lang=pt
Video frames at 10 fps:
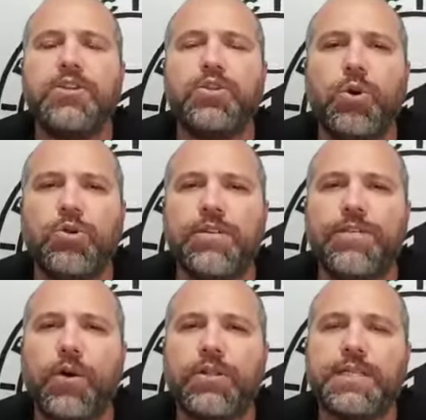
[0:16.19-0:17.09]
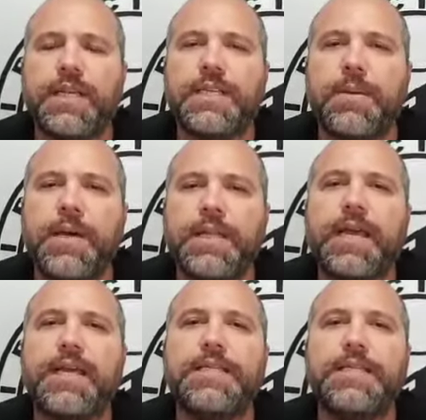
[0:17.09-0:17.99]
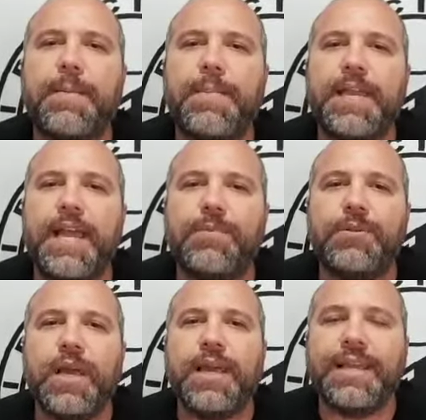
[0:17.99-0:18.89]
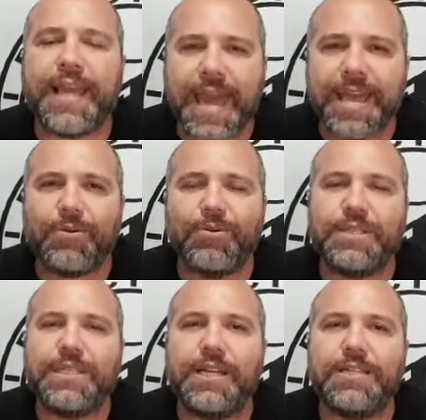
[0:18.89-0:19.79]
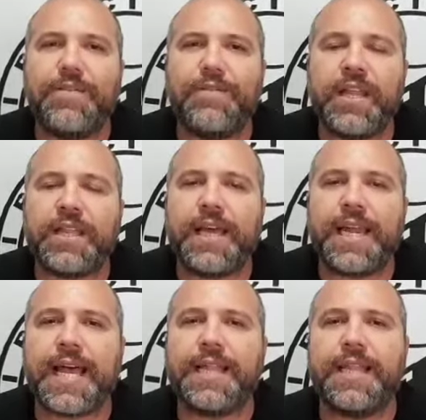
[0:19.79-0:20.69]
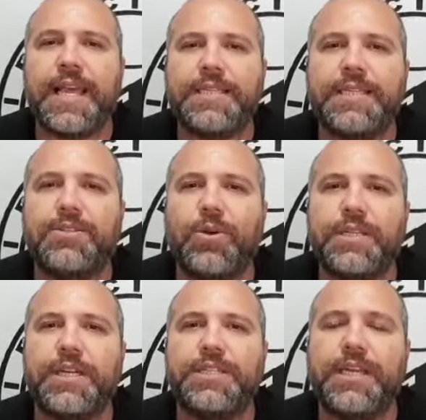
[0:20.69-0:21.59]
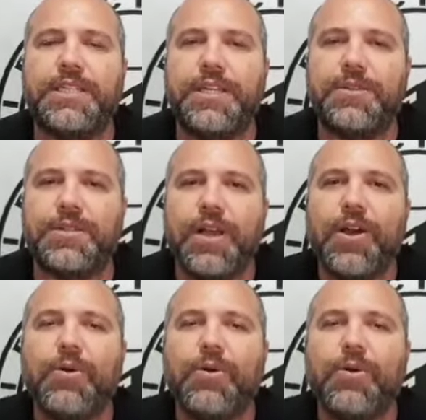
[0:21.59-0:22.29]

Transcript: Jogo de volta essa semana e saberemos quem o Santos enfrentará desses dois argentinos.